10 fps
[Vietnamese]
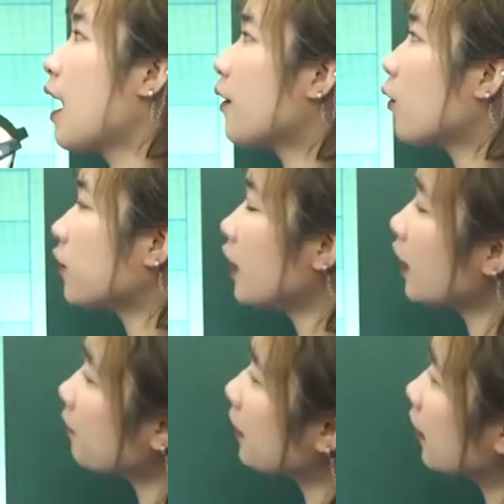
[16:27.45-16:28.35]
Đầu
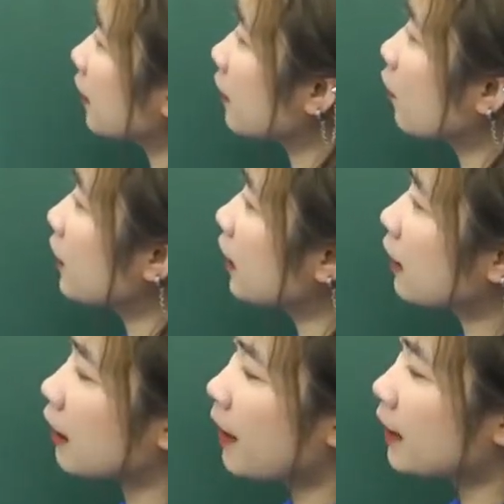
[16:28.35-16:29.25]
tiên mình cô
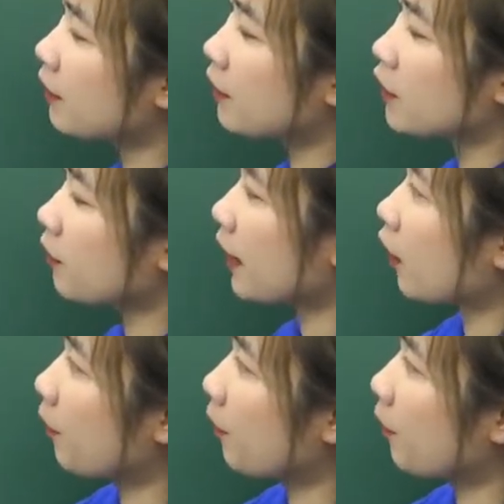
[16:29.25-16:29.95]
nhìn các bạn nhìn vào trong này